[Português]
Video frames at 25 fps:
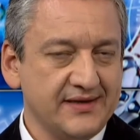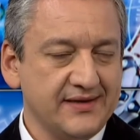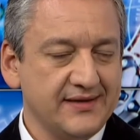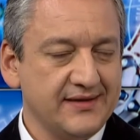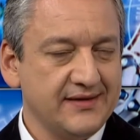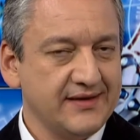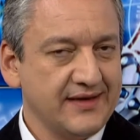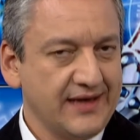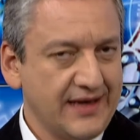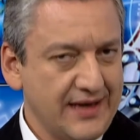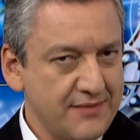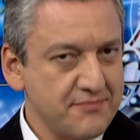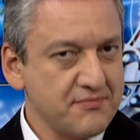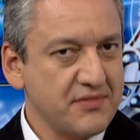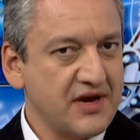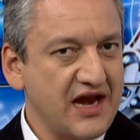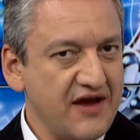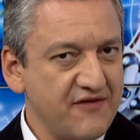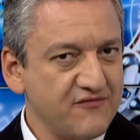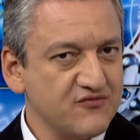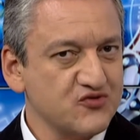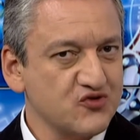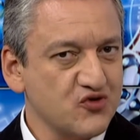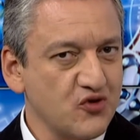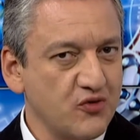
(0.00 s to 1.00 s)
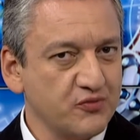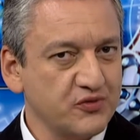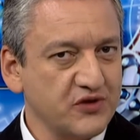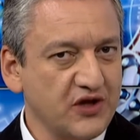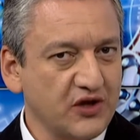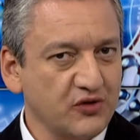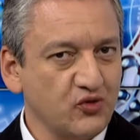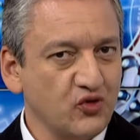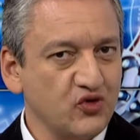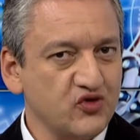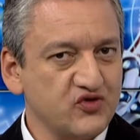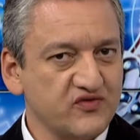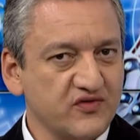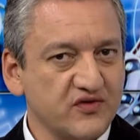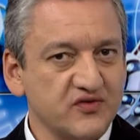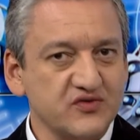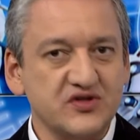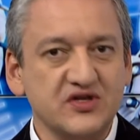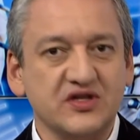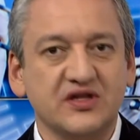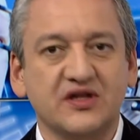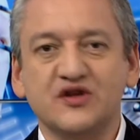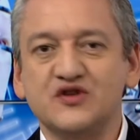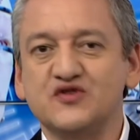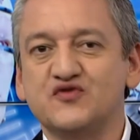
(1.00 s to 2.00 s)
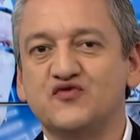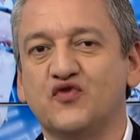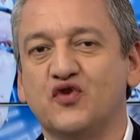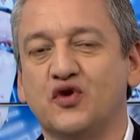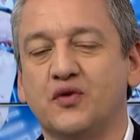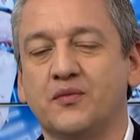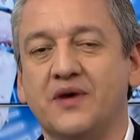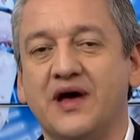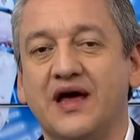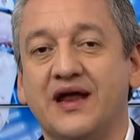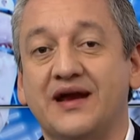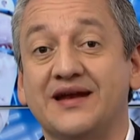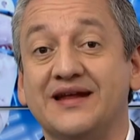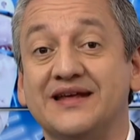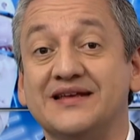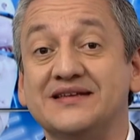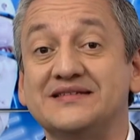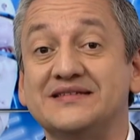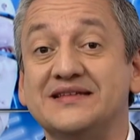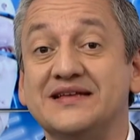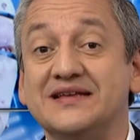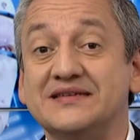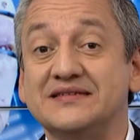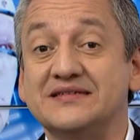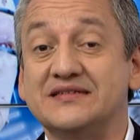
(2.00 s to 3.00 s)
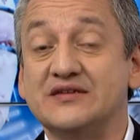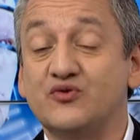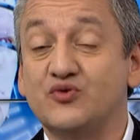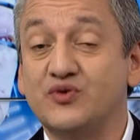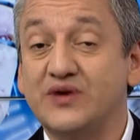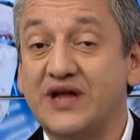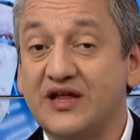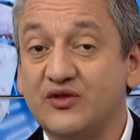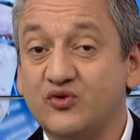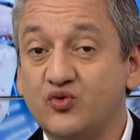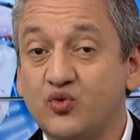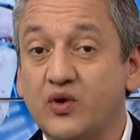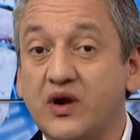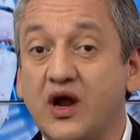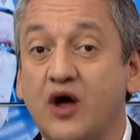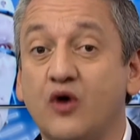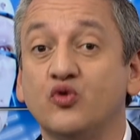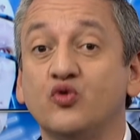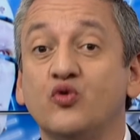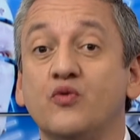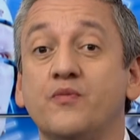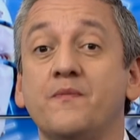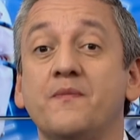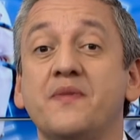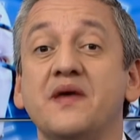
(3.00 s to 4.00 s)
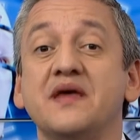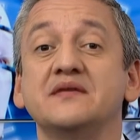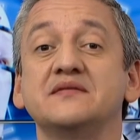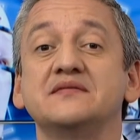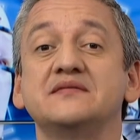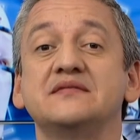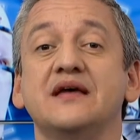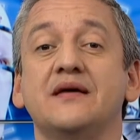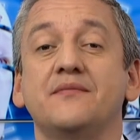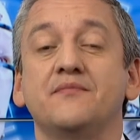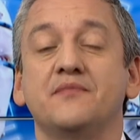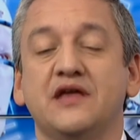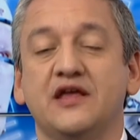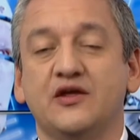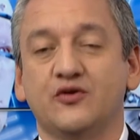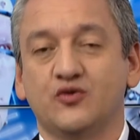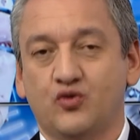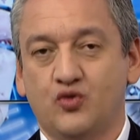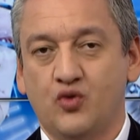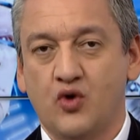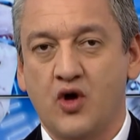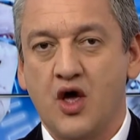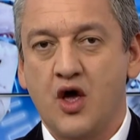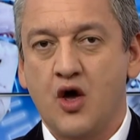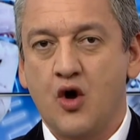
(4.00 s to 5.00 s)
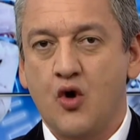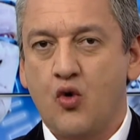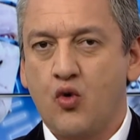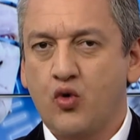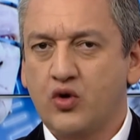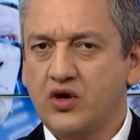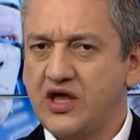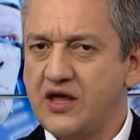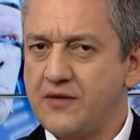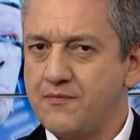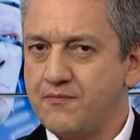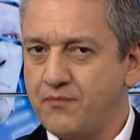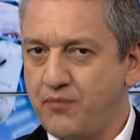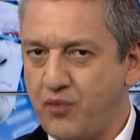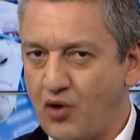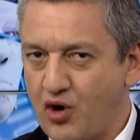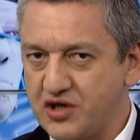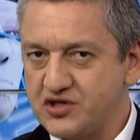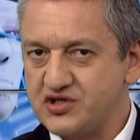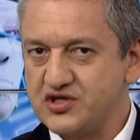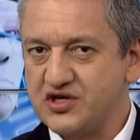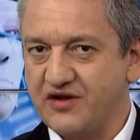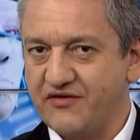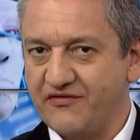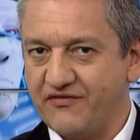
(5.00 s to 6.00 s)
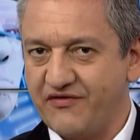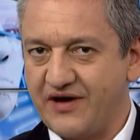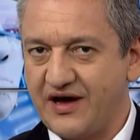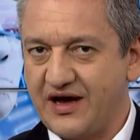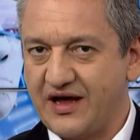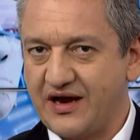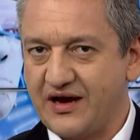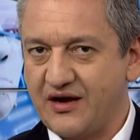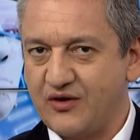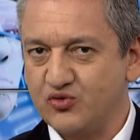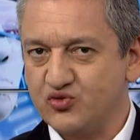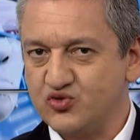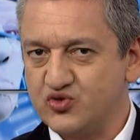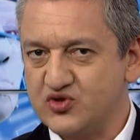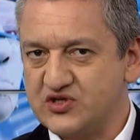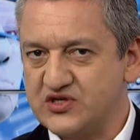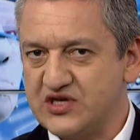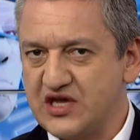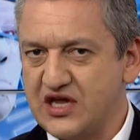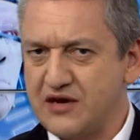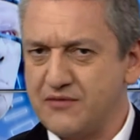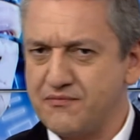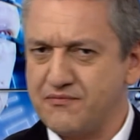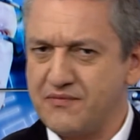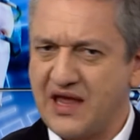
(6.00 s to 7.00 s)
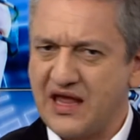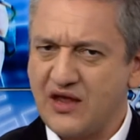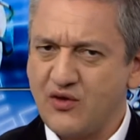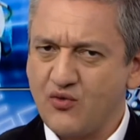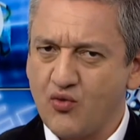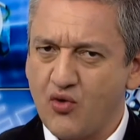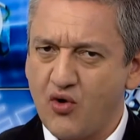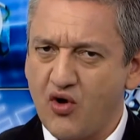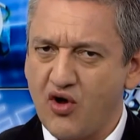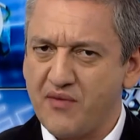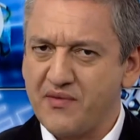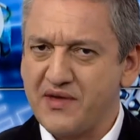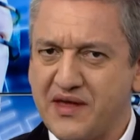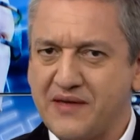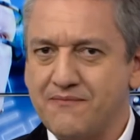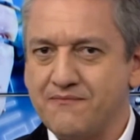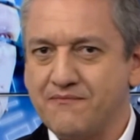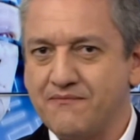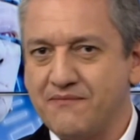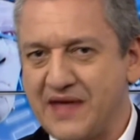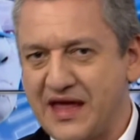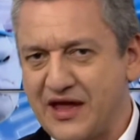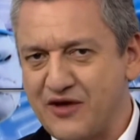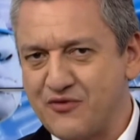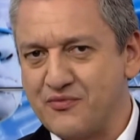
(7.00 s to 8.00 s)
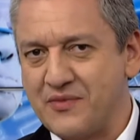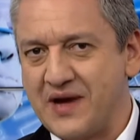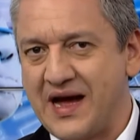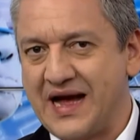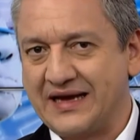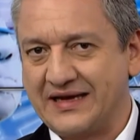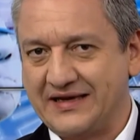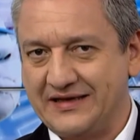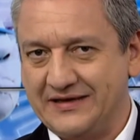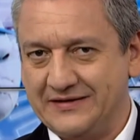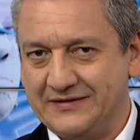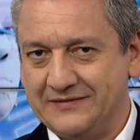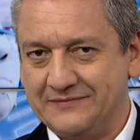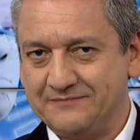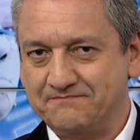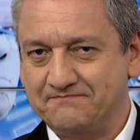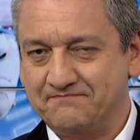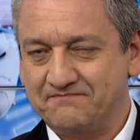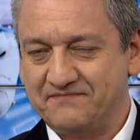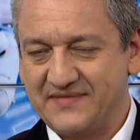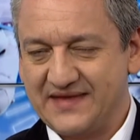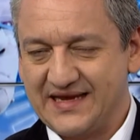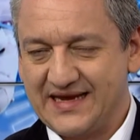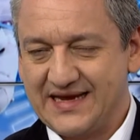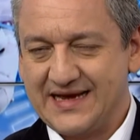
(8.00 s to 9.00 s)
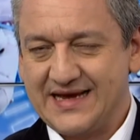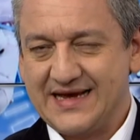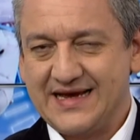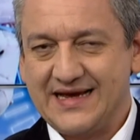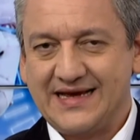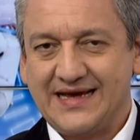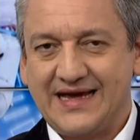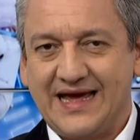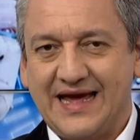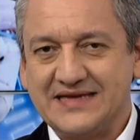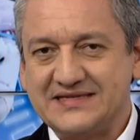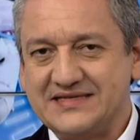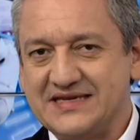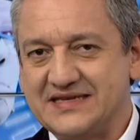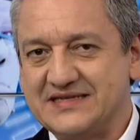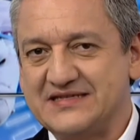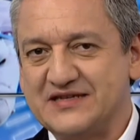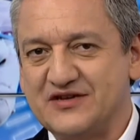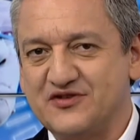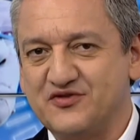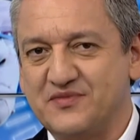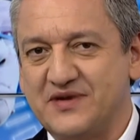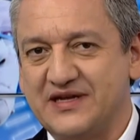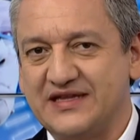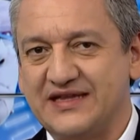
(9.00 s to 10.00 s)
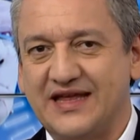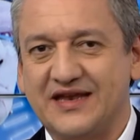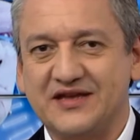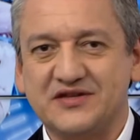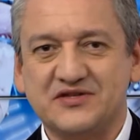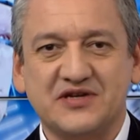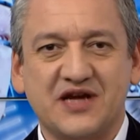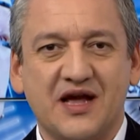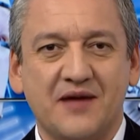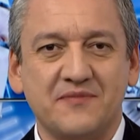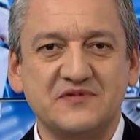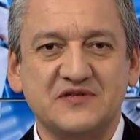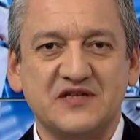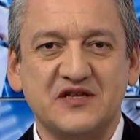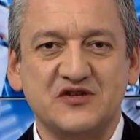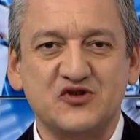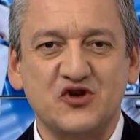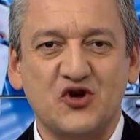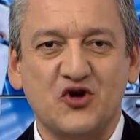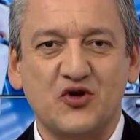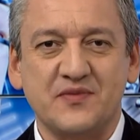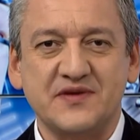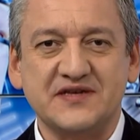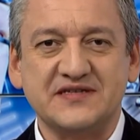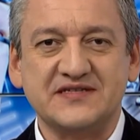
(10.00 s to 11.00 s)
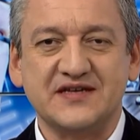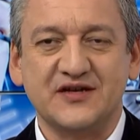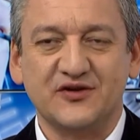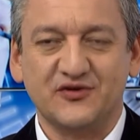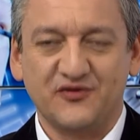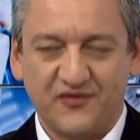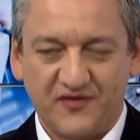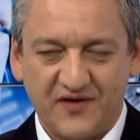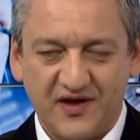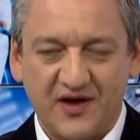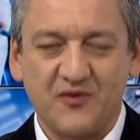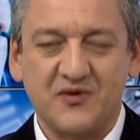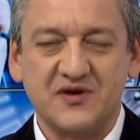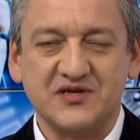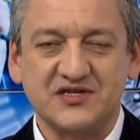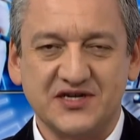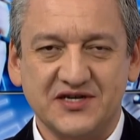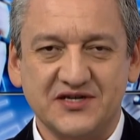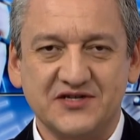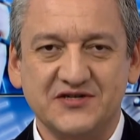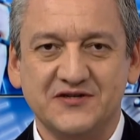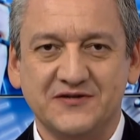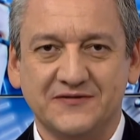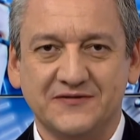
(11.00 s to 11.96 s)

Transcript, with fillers: em breve os computadores vão se transformar na extensão natural do pensamento, o que pode levar a um ser meio homem, meio máquina. Essa edição do Matéria de Cápsula está só começando. Fique com a gente.